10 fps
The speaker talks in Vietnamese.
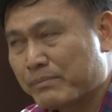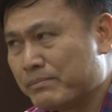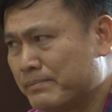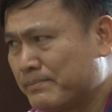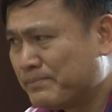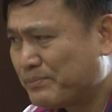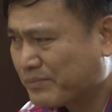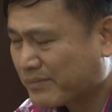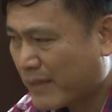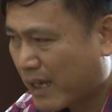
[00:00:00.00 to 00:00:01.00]
Uhm,
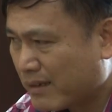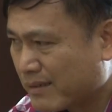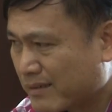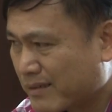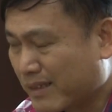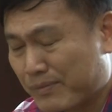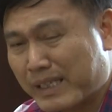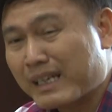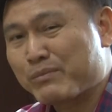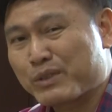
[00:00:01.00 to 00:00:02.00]
có thể phải
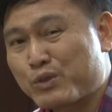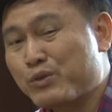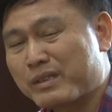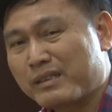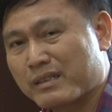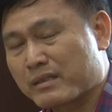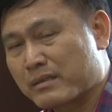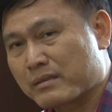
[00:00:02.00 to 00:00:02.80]
nhắc lại một chút tức là